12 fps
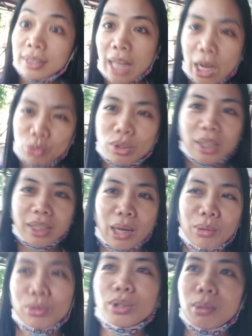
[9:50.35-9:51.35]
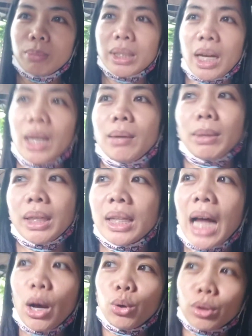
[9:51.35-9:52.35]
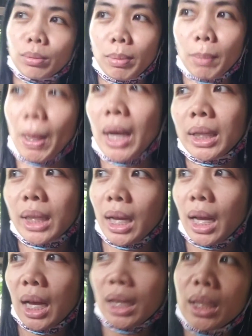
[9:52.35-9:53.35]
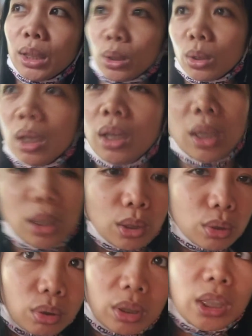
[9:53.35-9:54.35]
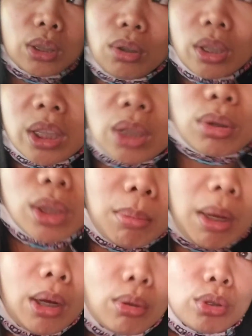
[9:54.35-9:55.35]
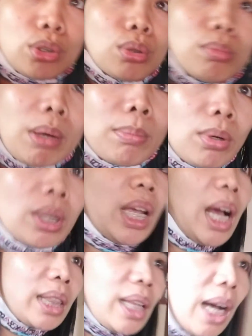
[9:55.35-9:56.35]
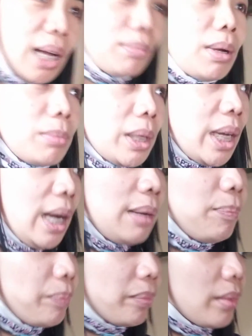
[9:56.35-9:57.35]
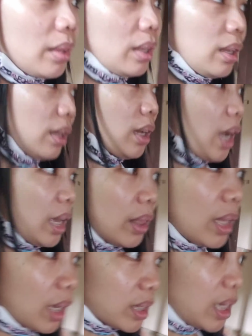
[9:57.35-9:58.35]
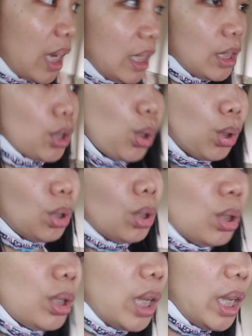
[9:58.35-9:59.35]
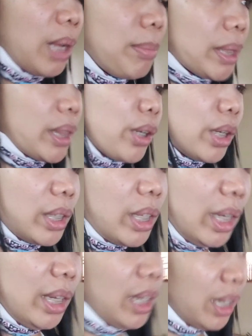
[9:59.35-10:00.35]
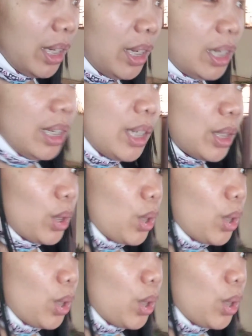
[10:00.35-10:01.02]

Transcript: Daot ang tawag sa Bisaya, madadaot. Papangat ka kagad mo. So dito, isa to sa mga consumable yata, mamaya. I think kasali to, 11.30.